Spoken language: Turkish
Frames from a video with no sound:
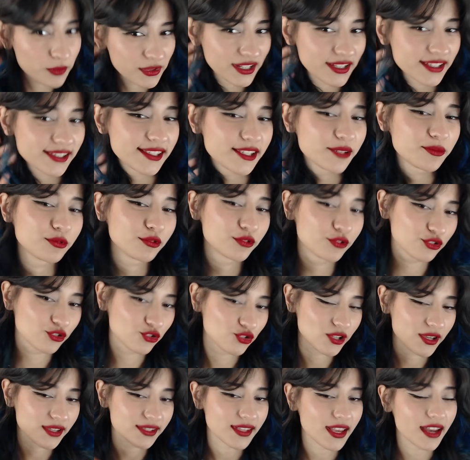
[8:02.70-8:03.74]
bir kızla
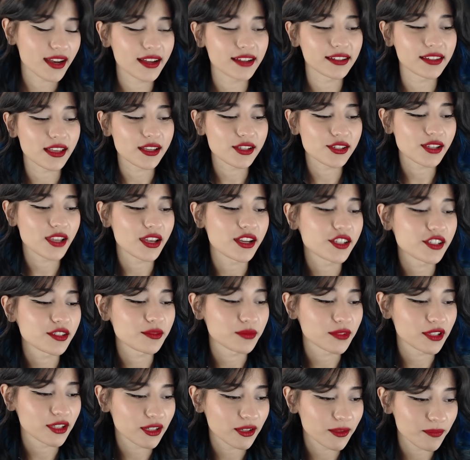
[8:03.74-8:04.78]
buluşacağız arkadaşlar
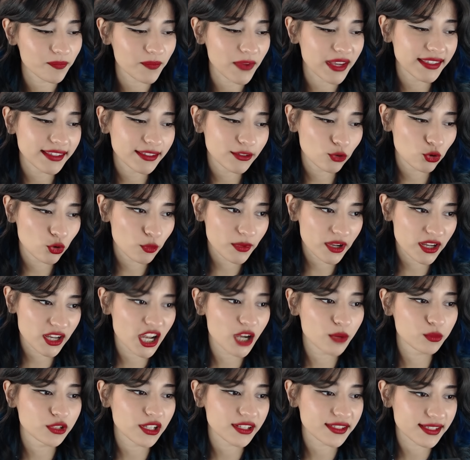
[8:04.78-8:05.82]
şimdi. Meydan okuma
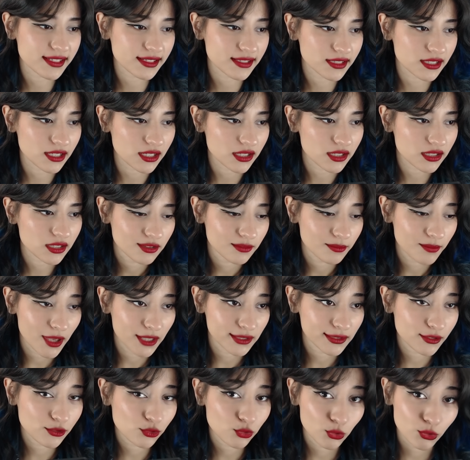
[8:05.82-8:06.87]
kabul edildi.
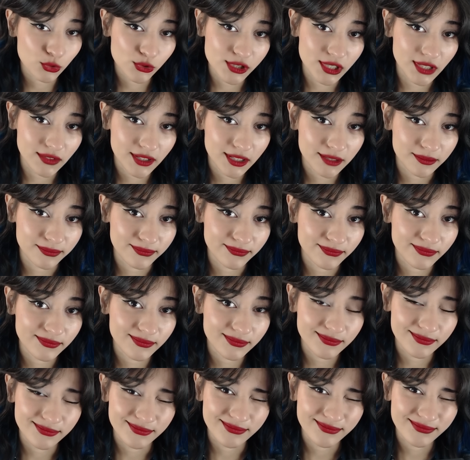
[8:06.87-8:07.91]
Ben de zoru severim.
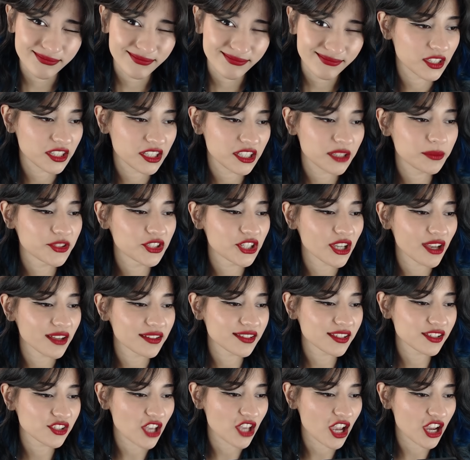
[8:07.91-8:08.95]
Hı?
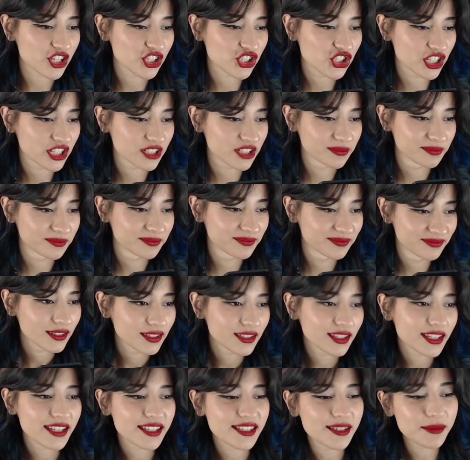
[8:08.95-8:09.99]
İmkansız aşkım.
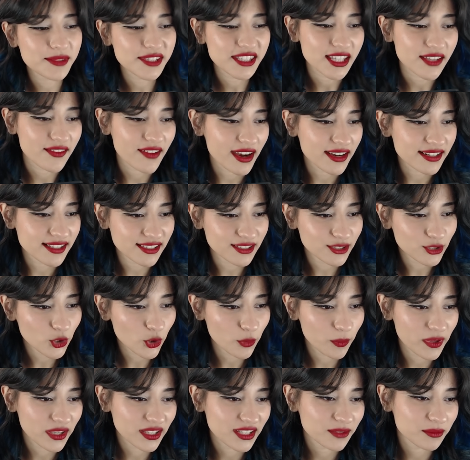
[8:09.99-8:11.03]
Kedi mi seversin
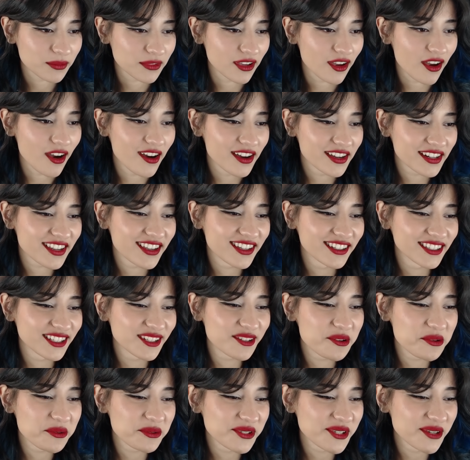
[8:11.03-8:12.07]
köpek mi? Arkada
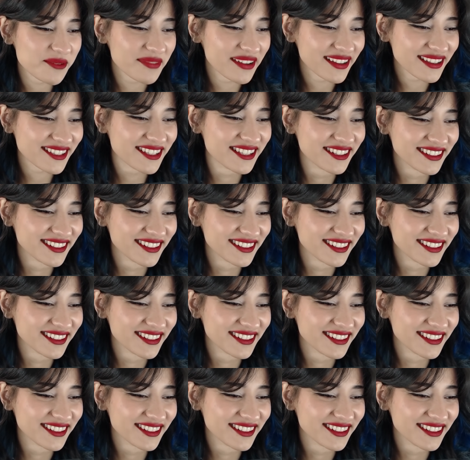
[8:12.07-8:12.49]
kocaman